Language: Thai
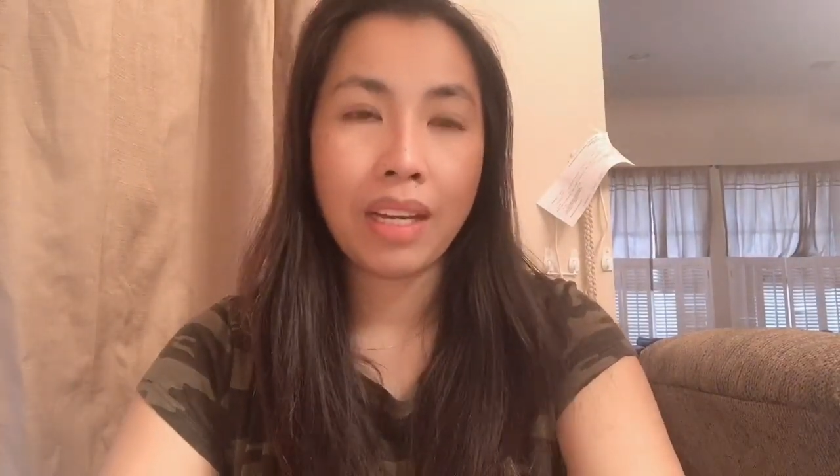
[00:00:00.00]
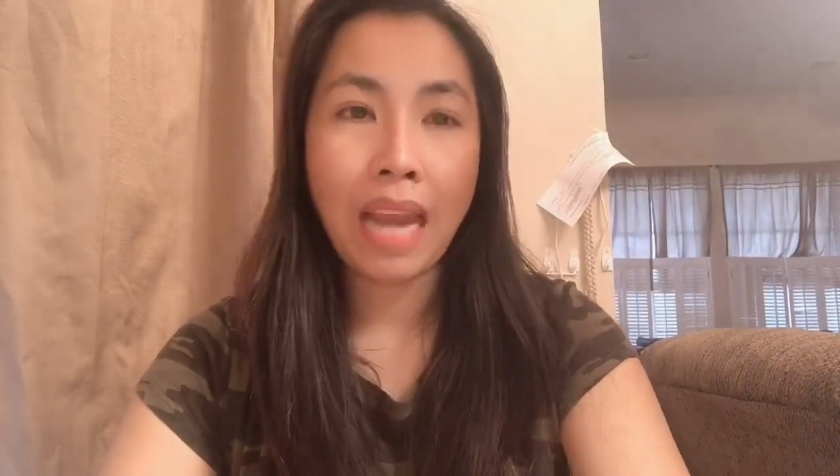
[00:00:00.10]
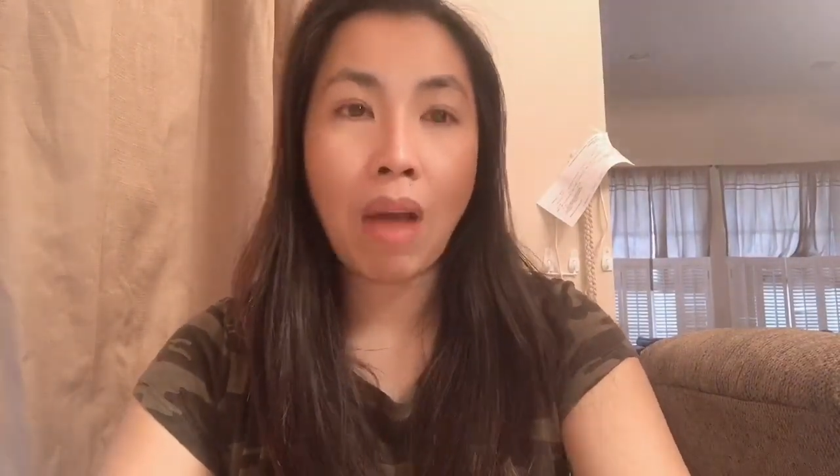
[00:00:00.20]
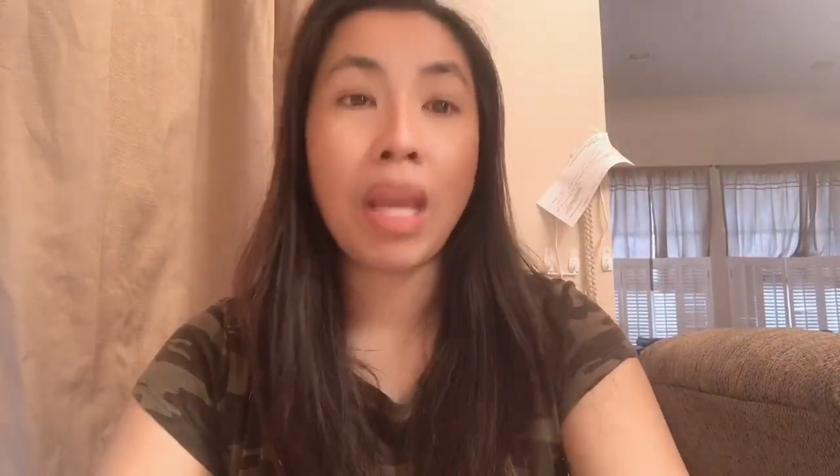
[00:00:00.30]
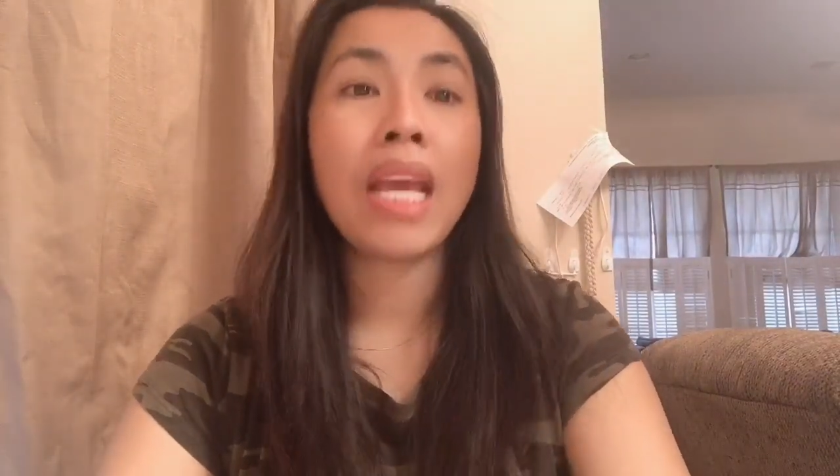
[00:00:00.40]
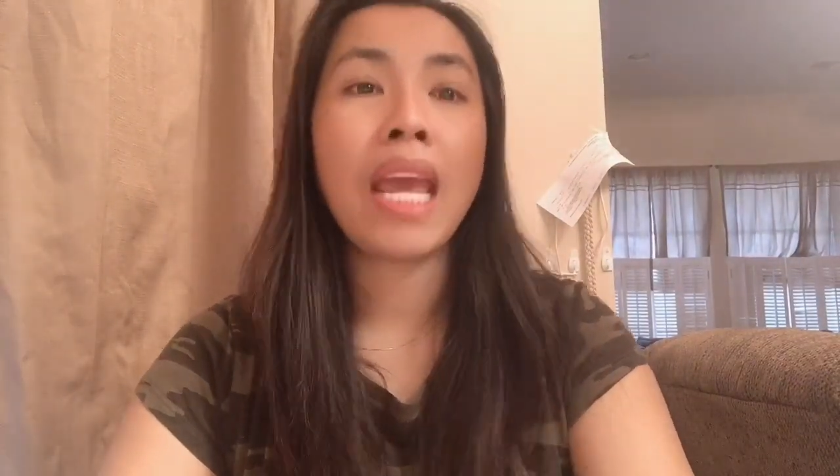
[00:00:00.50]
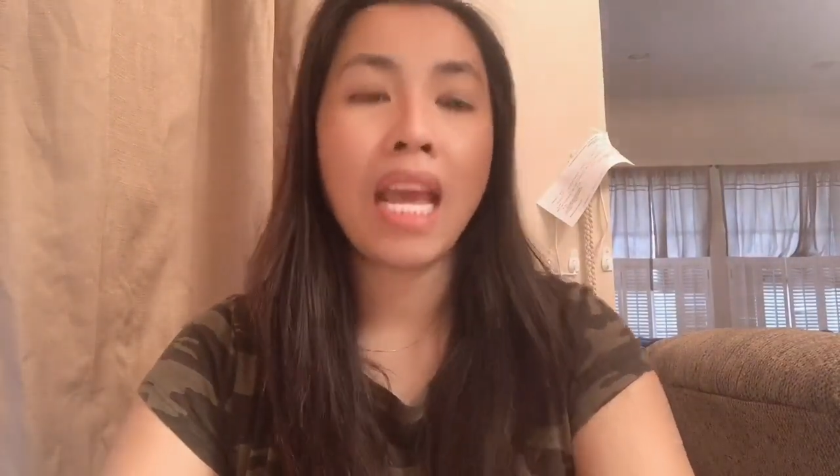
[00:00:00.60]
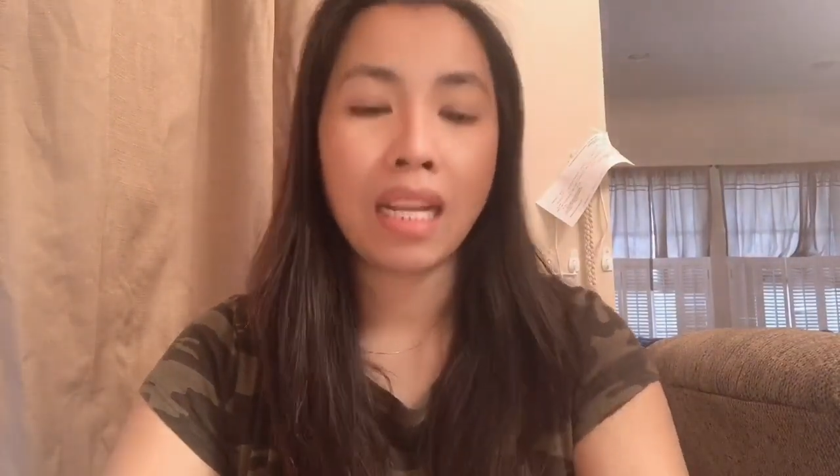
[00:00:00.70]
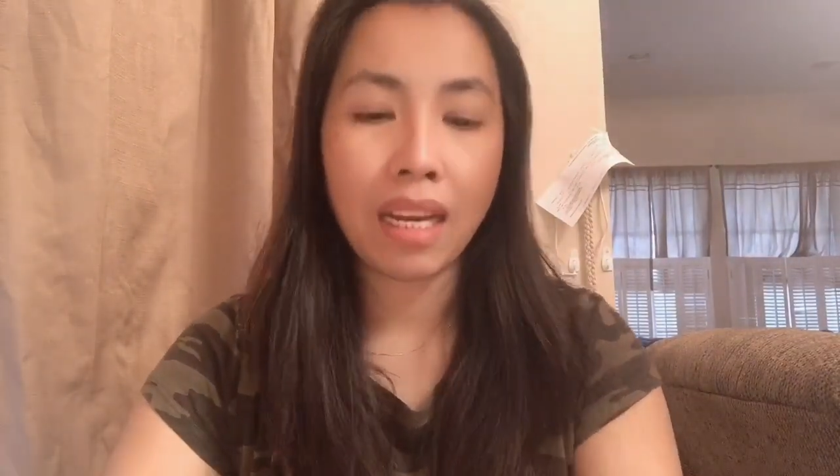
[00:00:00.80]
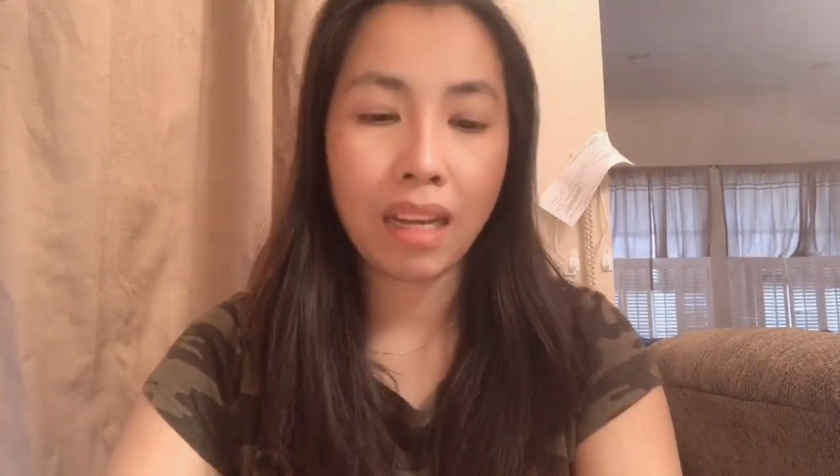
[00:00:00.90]
หนาวแห้
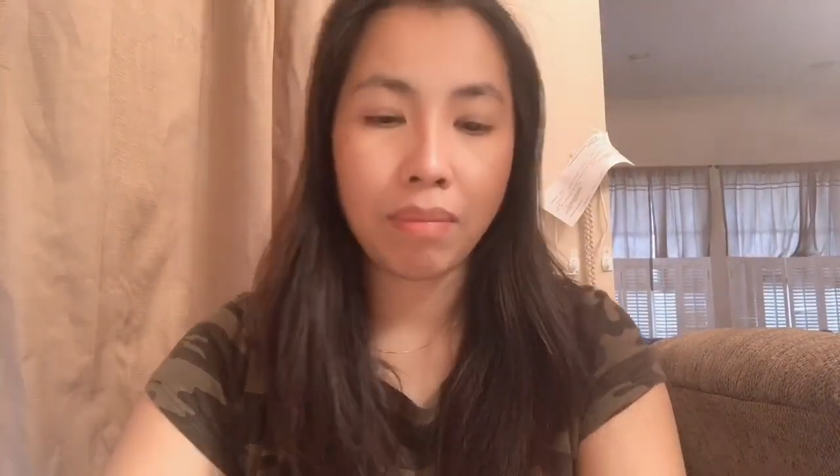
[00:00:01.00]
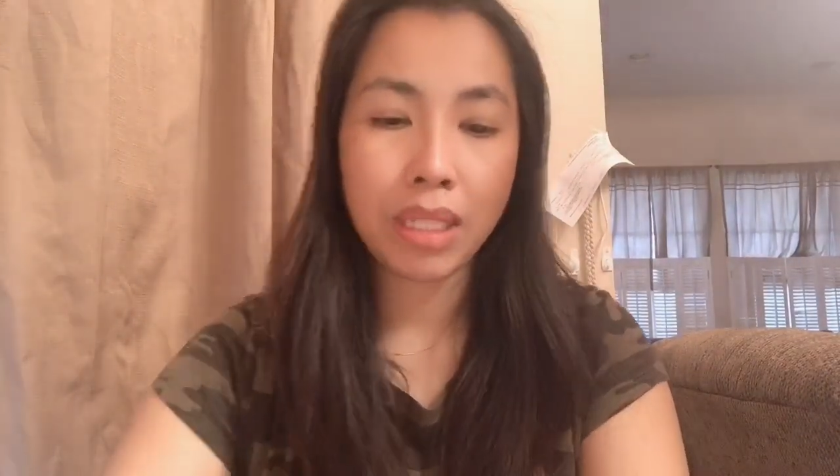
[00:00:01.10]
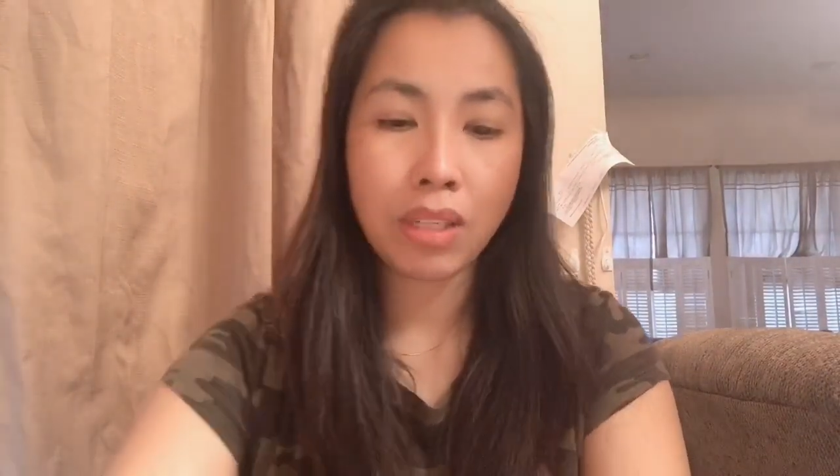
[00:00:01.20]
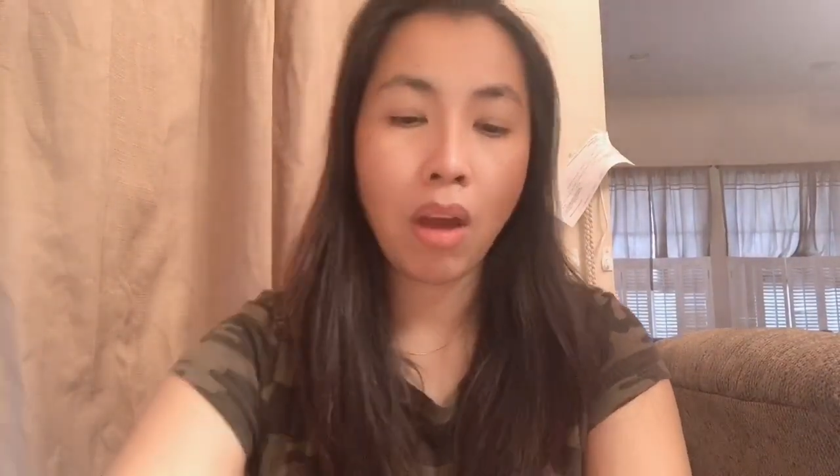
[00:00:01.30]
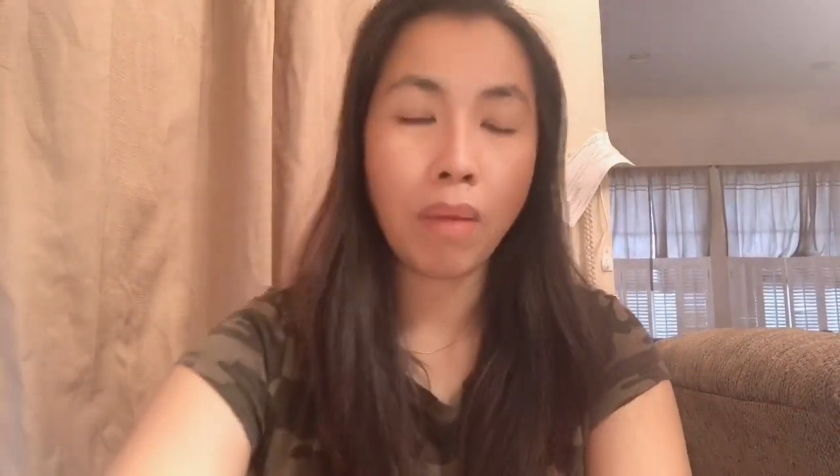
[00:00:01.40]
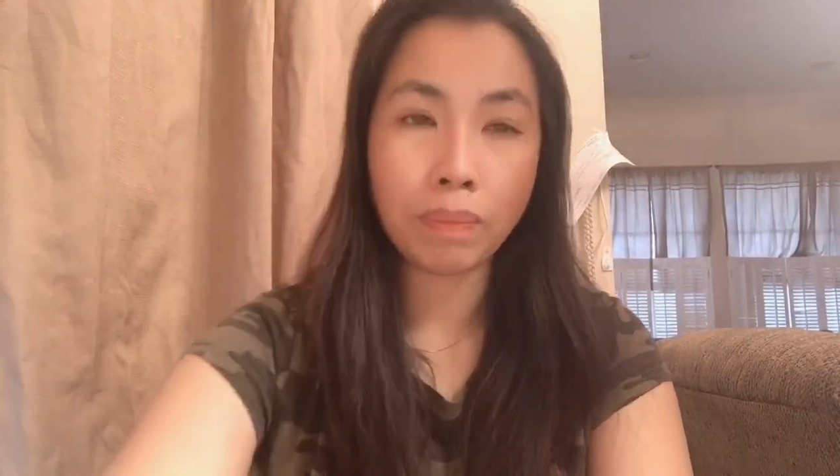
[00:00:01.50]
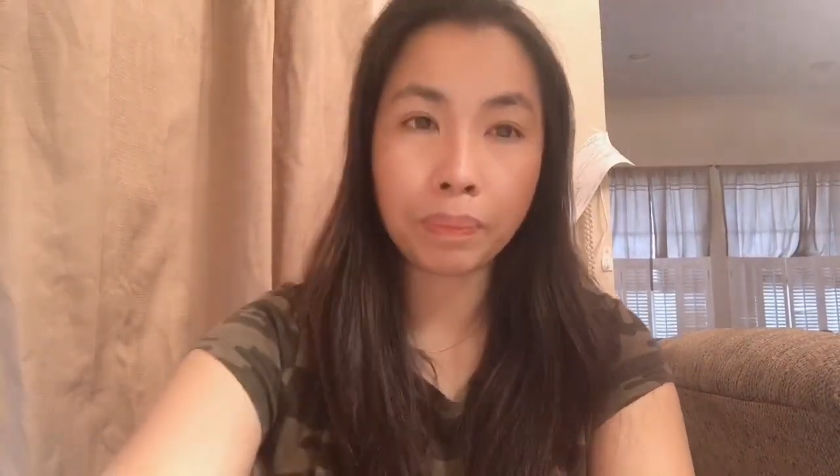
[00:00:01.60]
งๆอะค่ะ ไม่ชอบ